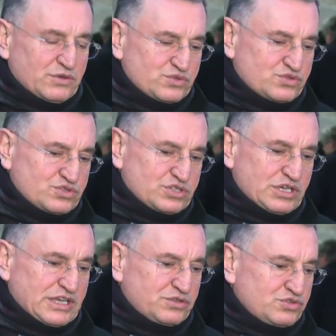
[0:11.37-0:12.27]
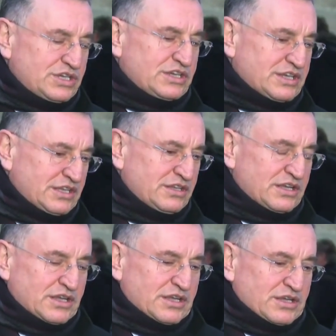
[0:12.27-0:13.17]
3. lige düşerken
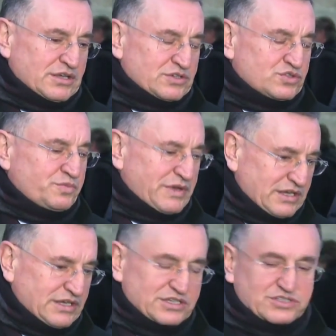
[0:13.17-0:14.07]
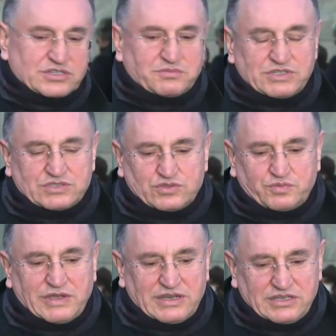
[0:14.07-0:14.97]
Süper Lig'e çıkmış.
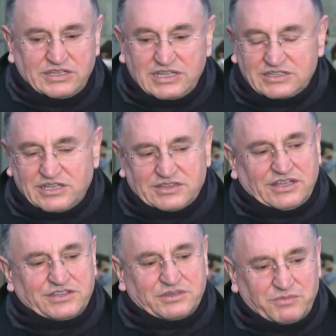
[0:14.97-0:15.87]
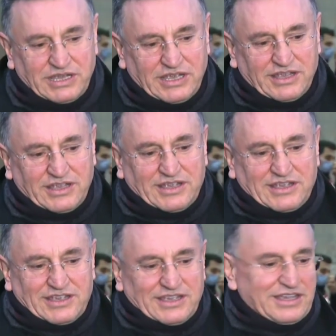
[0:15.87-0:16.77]
Süper Lig'i de tatlandırmaya
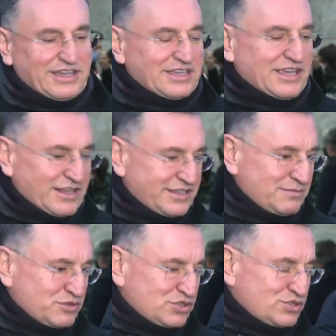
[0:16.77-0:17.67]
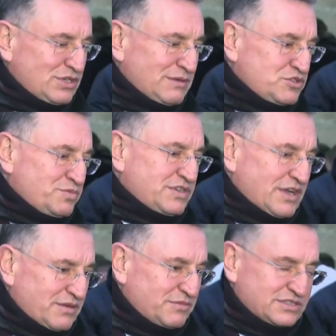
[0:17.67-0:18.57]
geldiğimizi söylemiş bir
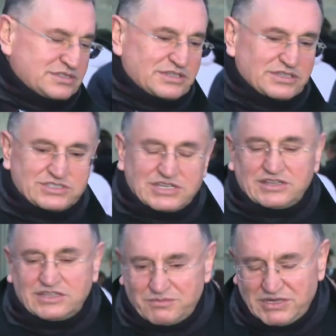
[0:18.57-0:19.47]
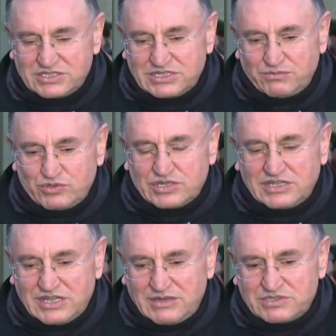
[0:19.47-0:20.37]
takımız. Centilmence
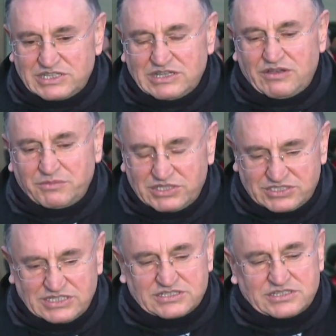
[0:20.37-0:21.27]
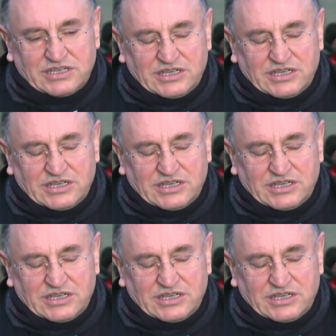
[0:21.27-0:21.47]
mücadelemize devam edeceğiz.